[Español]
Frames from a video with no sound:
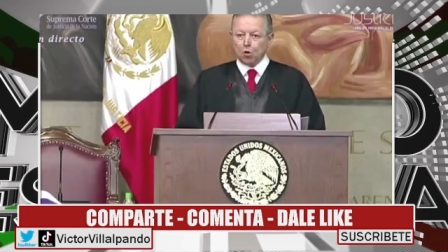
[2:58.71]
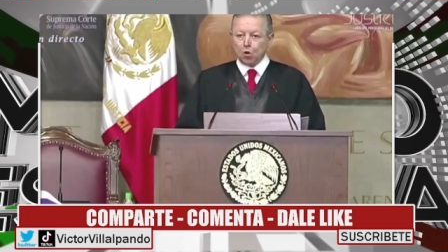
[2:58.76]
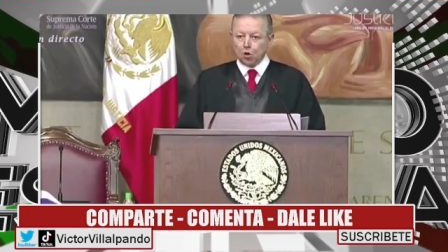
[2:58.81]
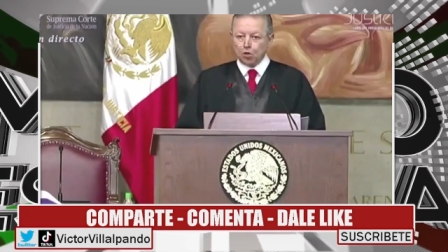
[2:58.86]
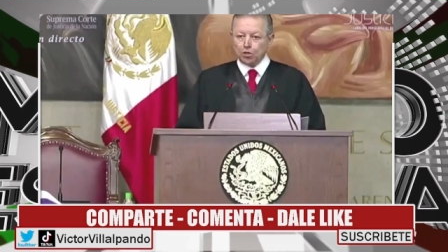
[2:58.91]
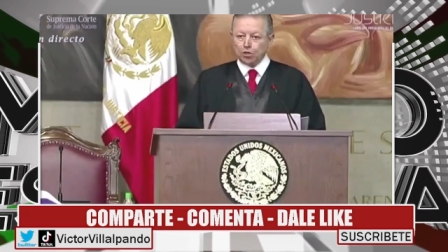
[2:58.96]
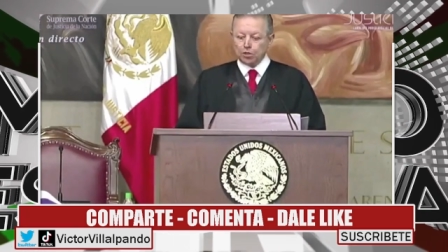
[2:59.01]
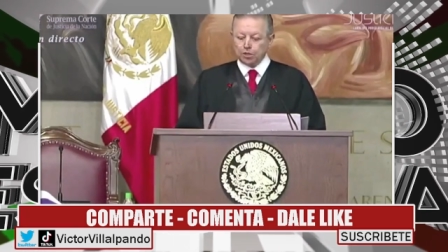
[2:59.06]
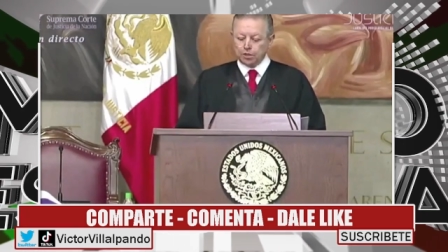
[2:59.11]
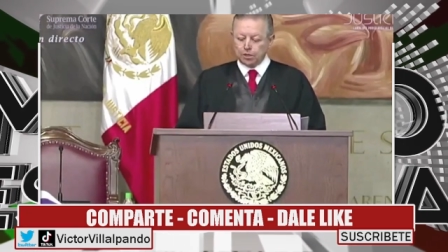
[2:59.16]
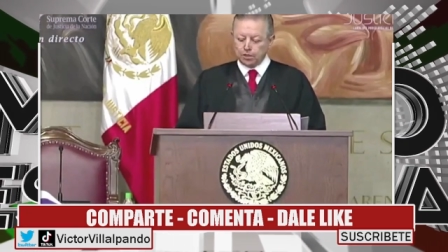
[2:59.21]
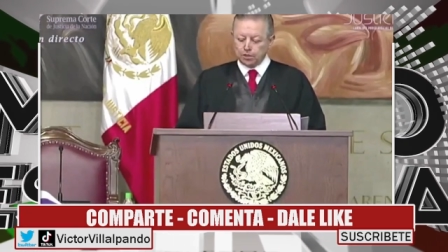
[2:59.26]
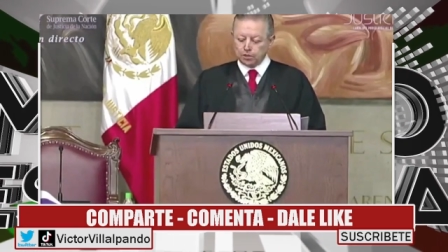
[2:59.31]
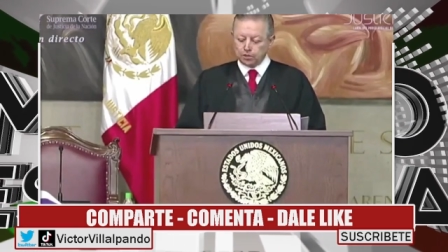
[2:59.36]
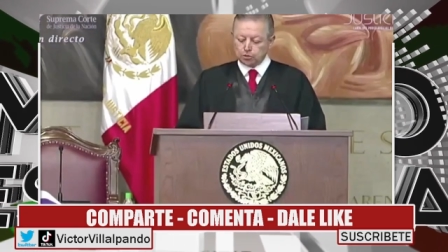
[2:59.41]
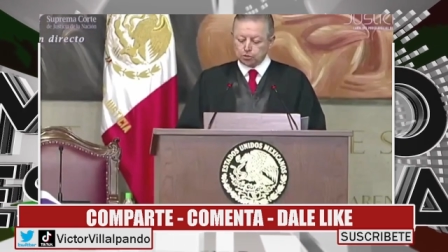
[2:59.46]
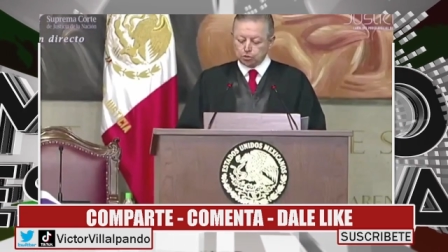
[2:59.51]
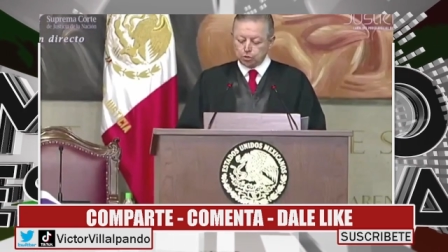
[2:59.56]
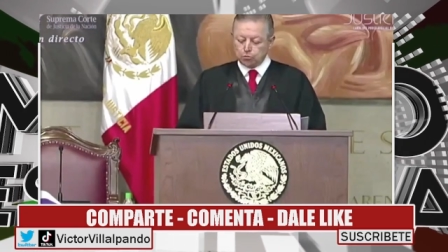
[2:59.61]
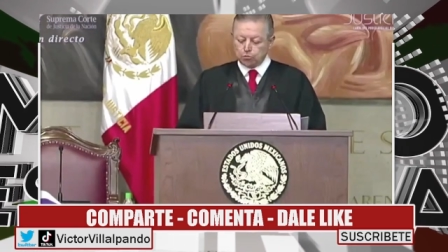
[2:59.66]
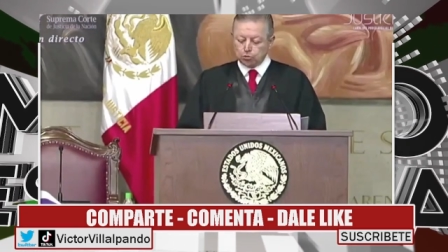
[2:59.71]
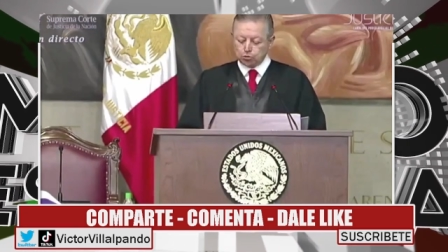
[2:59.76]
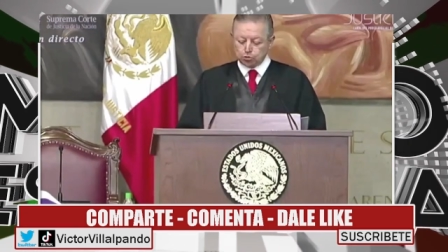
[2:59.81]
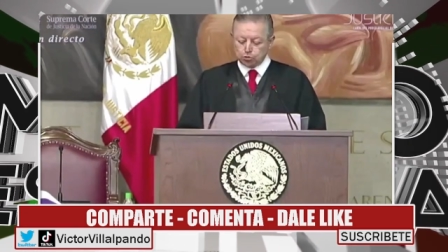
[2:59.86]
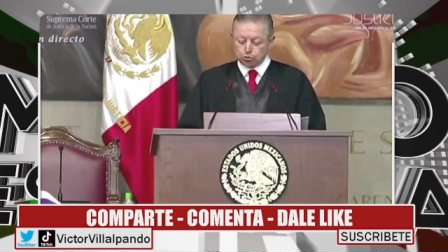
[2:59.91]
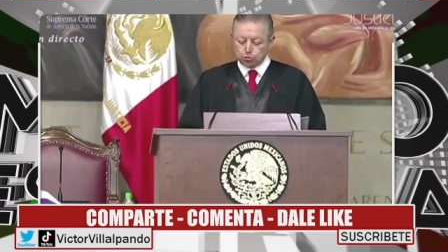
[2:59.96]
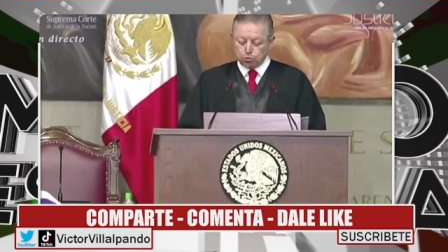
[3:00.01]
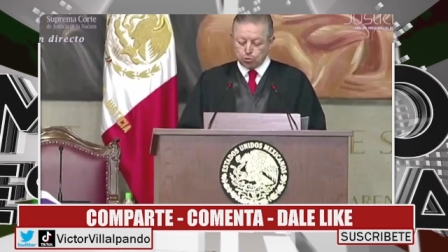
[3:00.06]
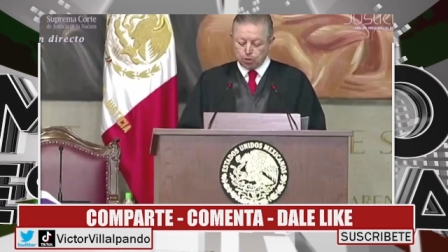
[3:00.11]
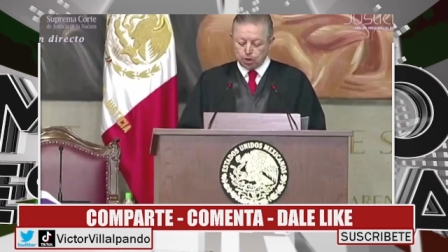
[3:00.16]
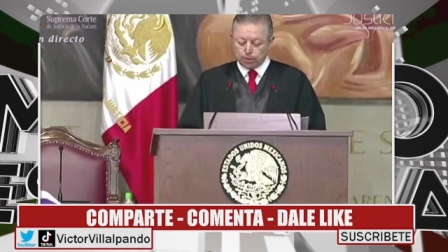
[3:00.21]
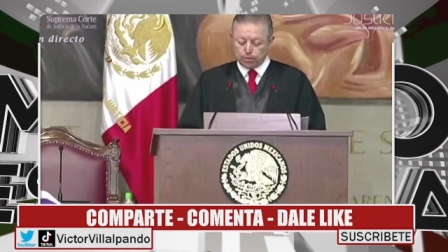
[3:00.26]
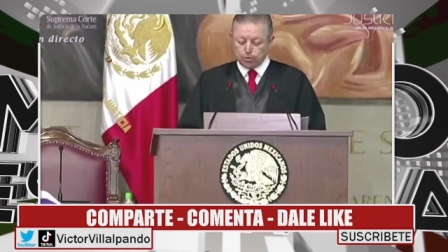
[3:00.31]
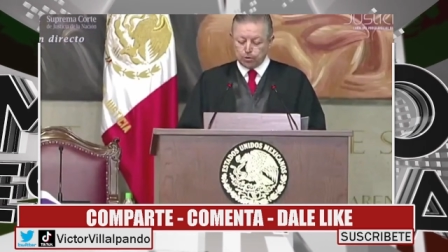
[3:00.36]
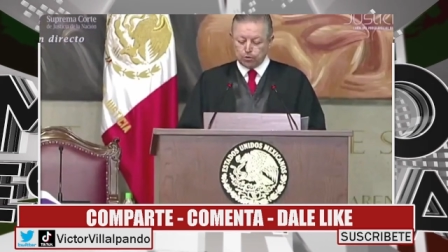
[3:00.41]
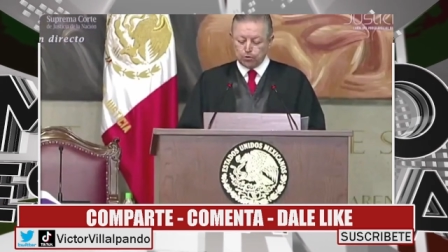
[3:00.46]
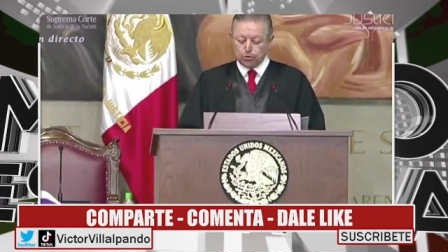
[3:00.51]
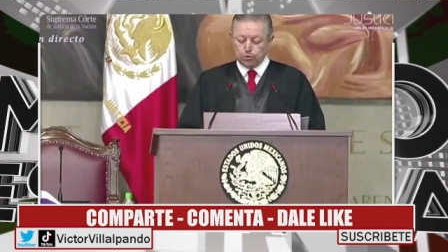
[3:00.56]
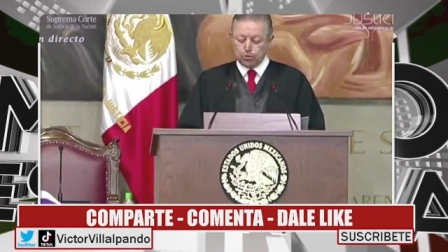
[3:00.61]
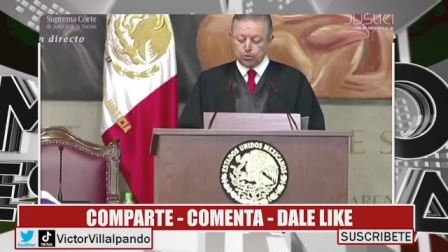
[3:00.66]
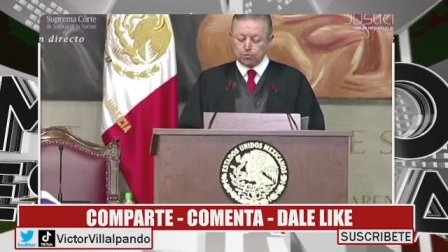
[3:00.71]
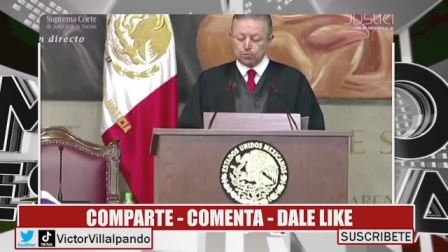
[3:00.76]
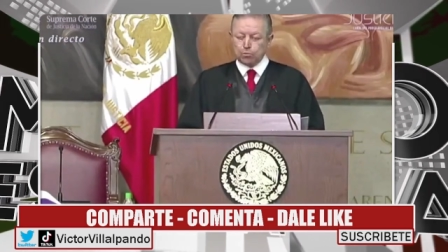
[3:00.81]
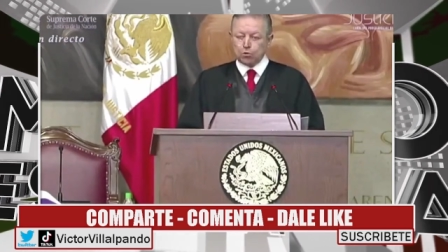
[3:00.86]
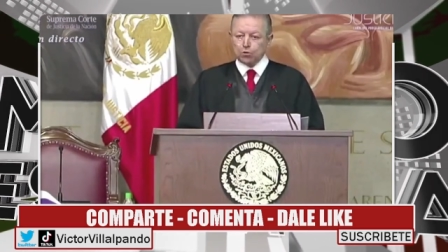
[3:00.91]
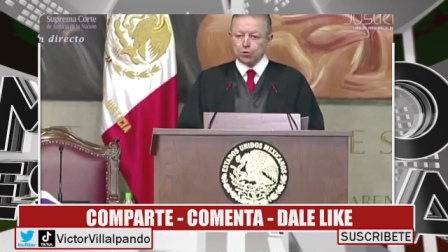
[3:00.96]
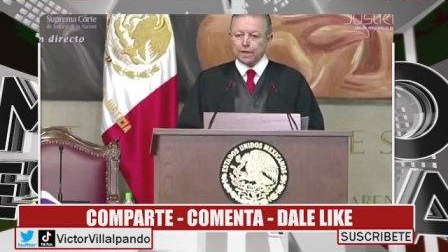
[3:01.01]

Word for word: Hoy somos un nuevo